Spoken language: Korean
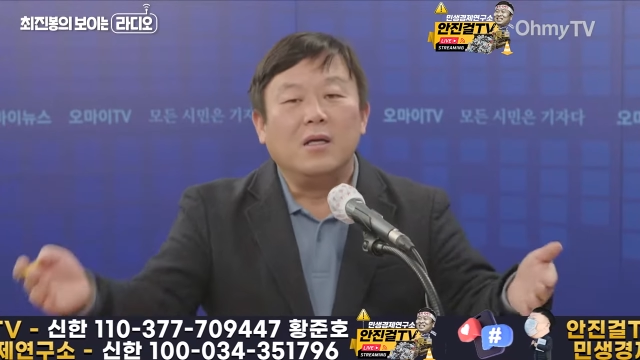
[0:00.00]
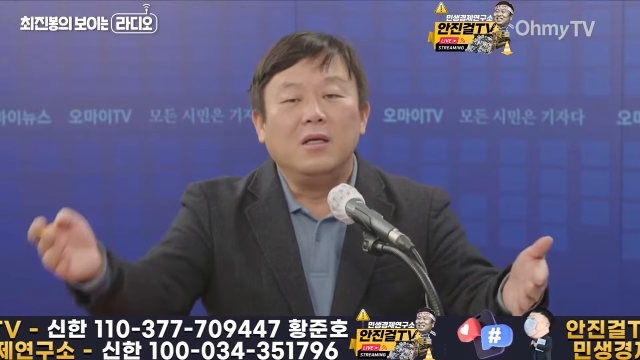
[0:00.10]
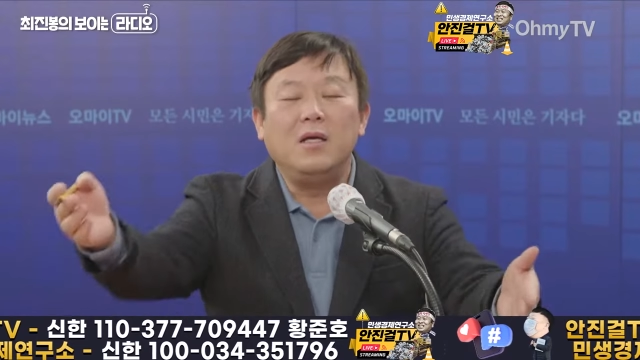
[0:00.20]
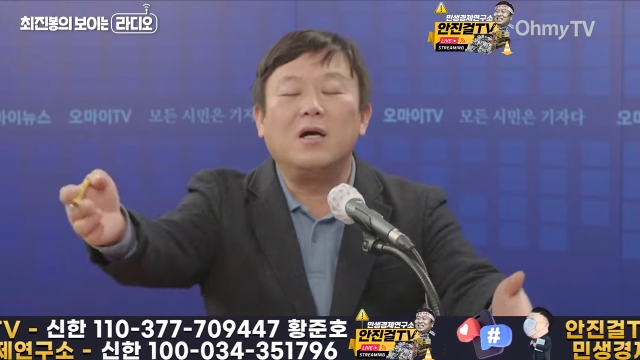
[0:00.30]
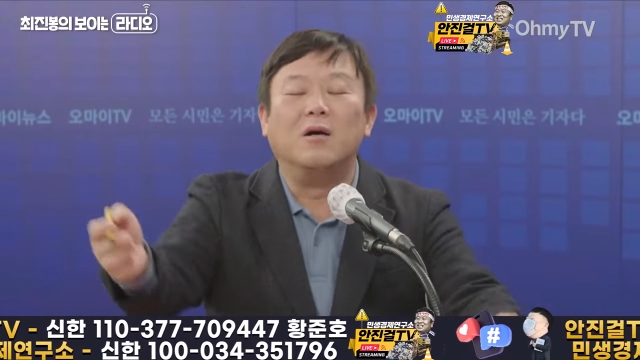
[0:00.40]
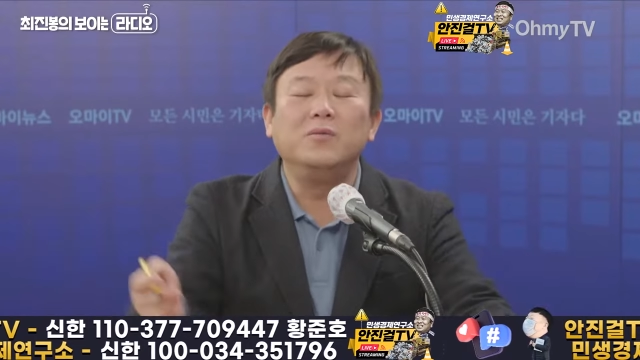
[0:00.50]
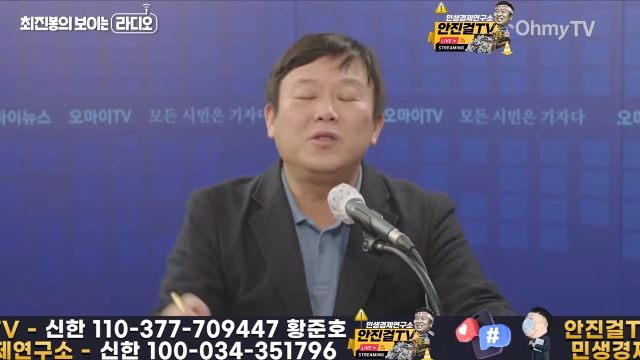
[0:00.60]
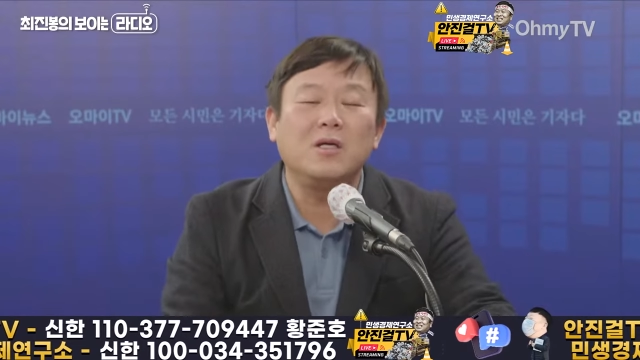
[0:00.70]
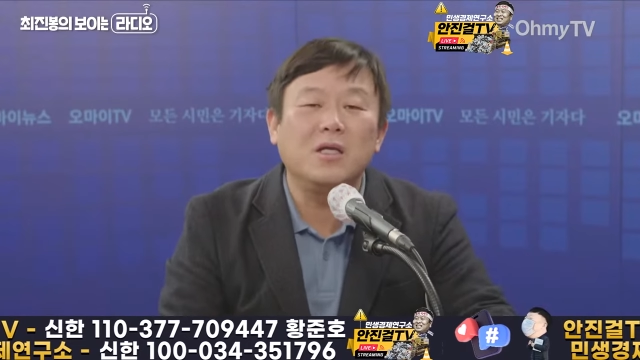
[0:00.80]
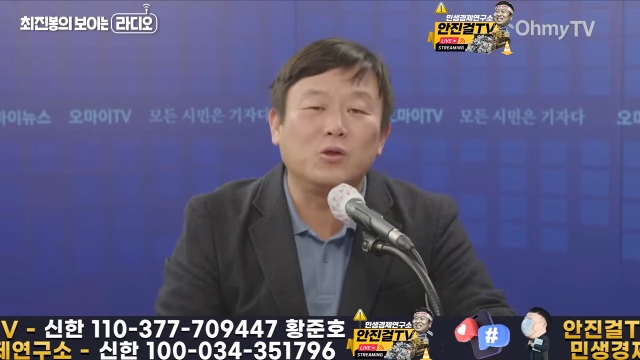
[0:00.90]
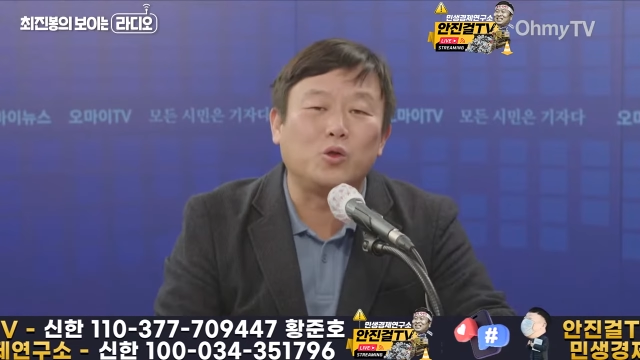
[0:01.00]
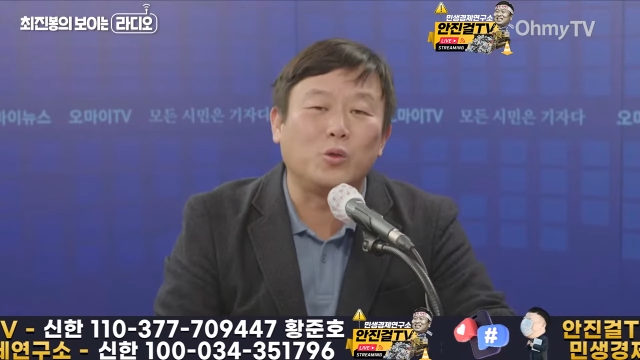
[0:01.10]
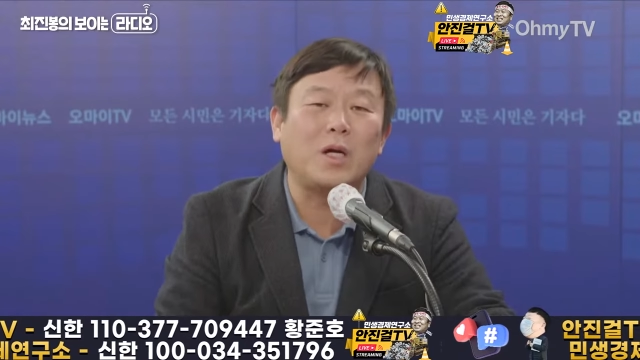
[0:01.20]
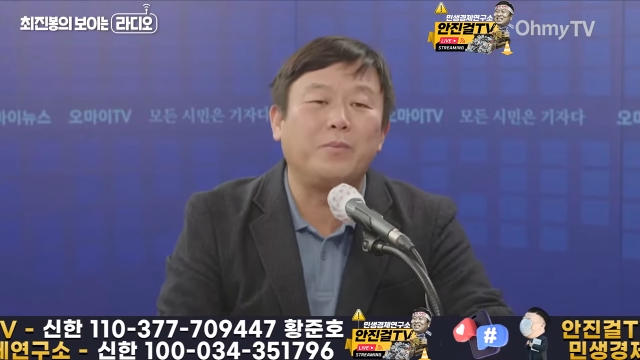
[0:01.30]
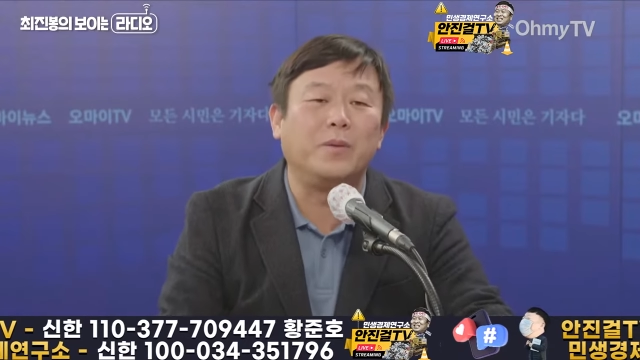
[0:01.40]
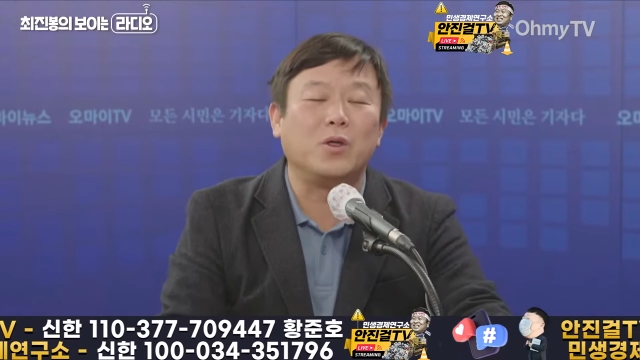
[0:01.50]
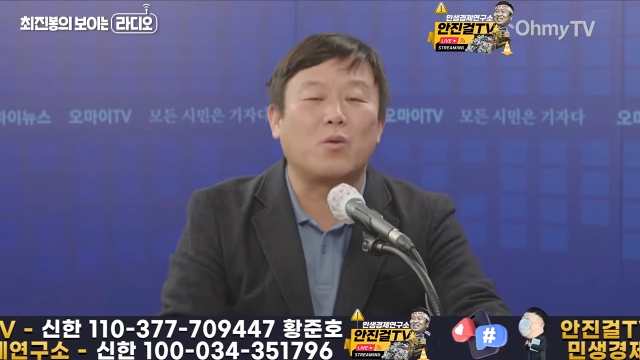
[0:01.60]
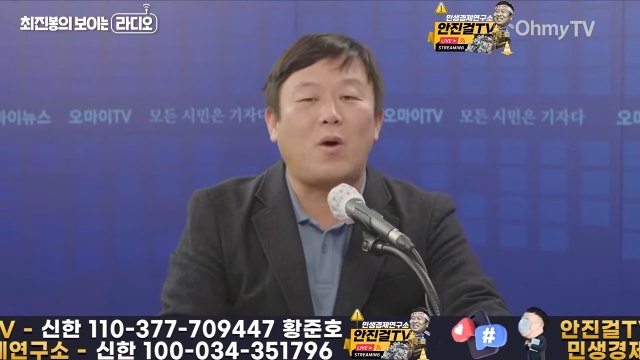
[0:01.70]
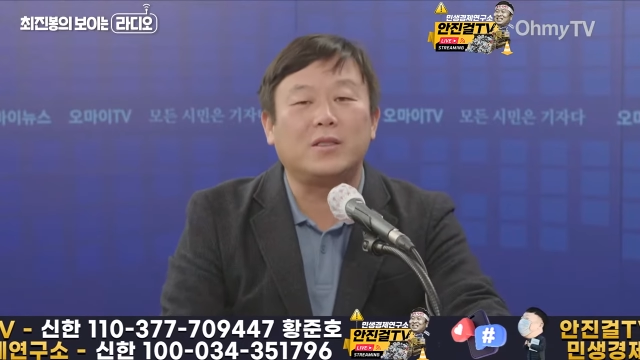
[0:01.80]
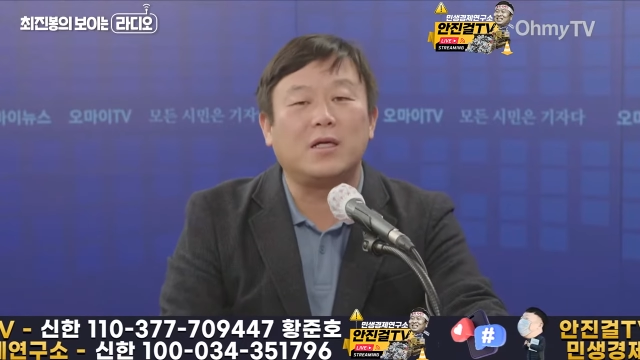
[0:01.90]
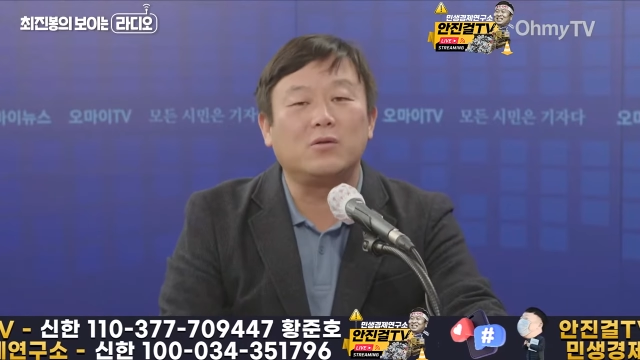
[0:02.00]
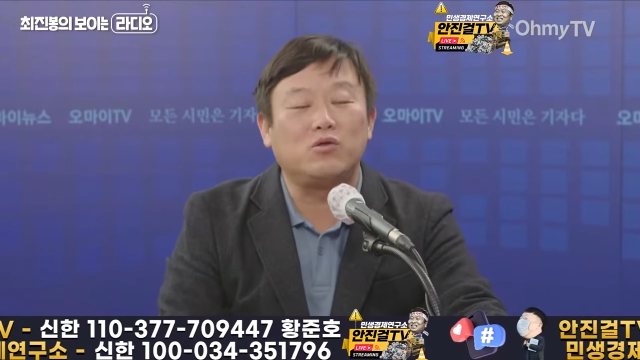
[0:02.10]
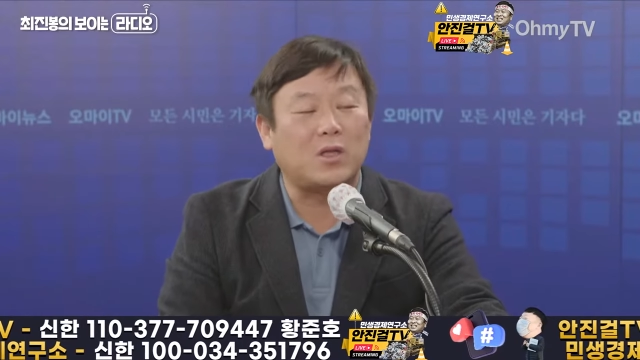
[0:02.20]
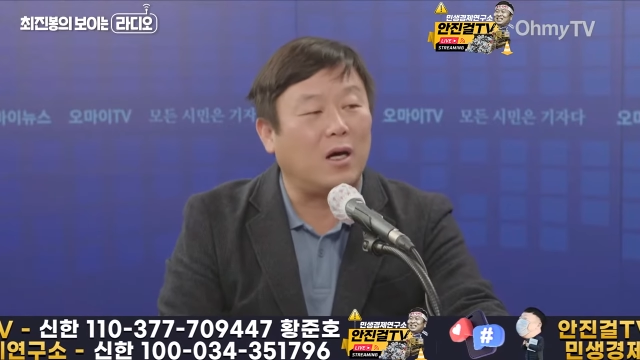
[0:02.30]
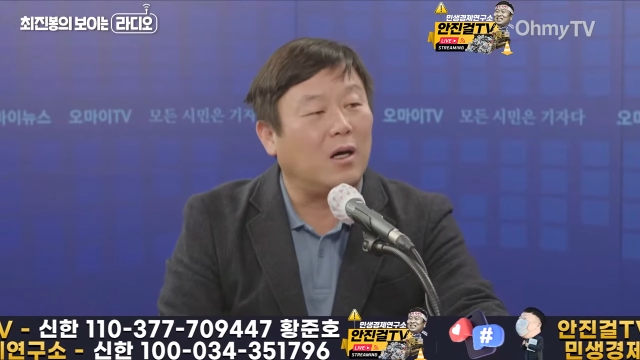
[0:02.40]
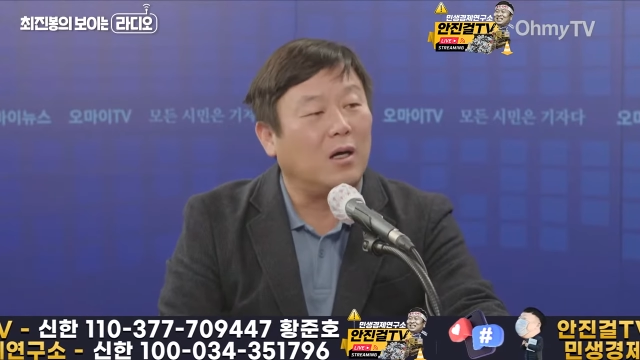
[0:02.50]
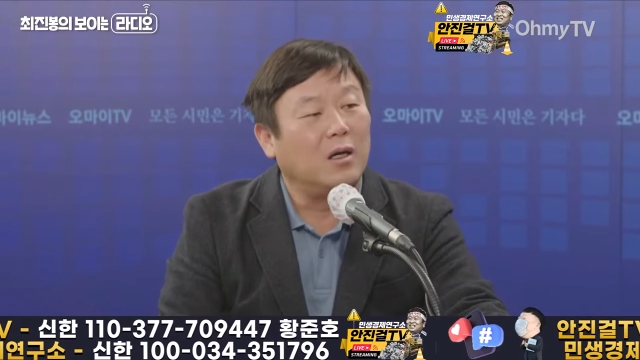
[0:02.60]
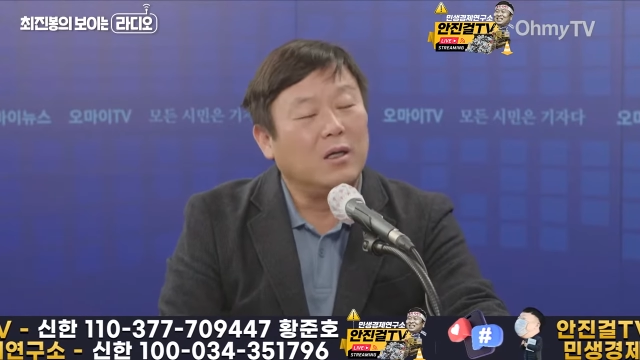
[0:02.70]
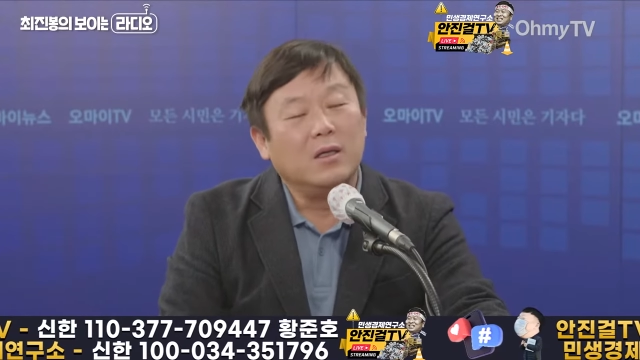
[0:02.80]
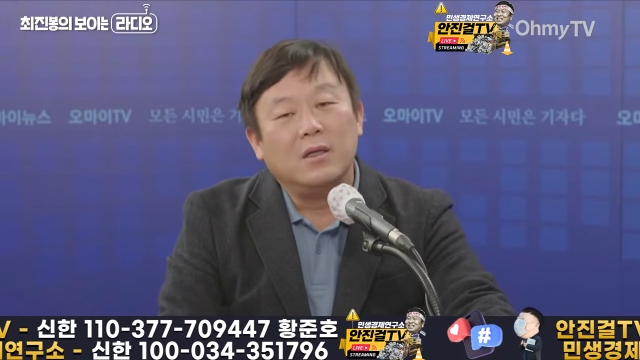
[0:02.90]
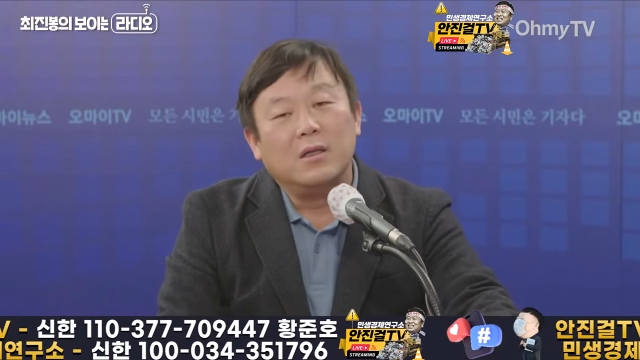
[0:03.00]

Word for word: 이 엄청난 조작 범죄 과장 수사 음.